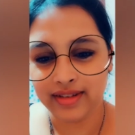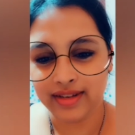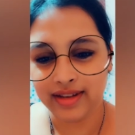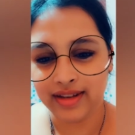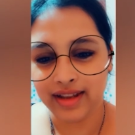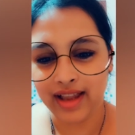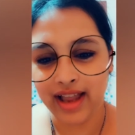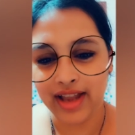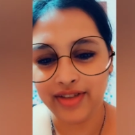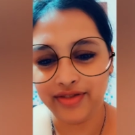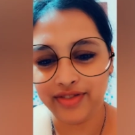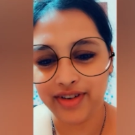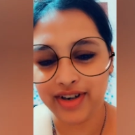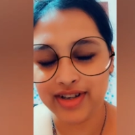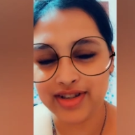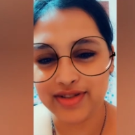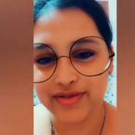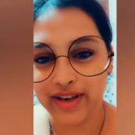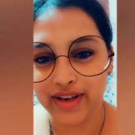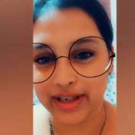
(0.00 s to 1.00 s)
हाय
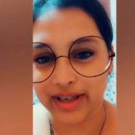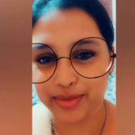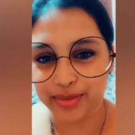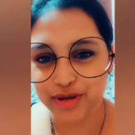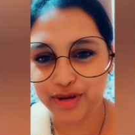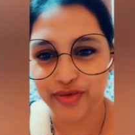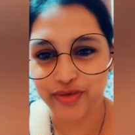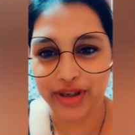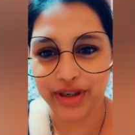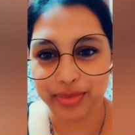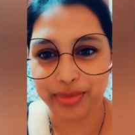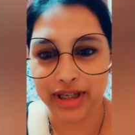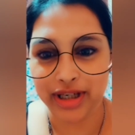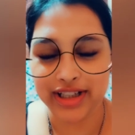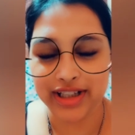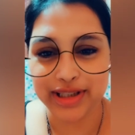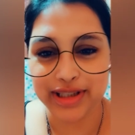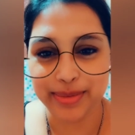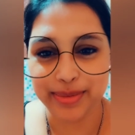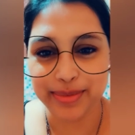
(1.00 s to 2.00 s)
फ्रेंड्स वेलकम टू वन
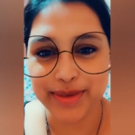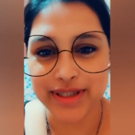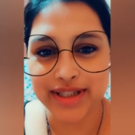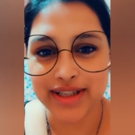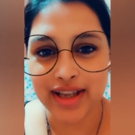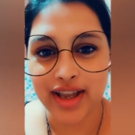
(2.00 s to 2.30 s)
मिनट टिप्स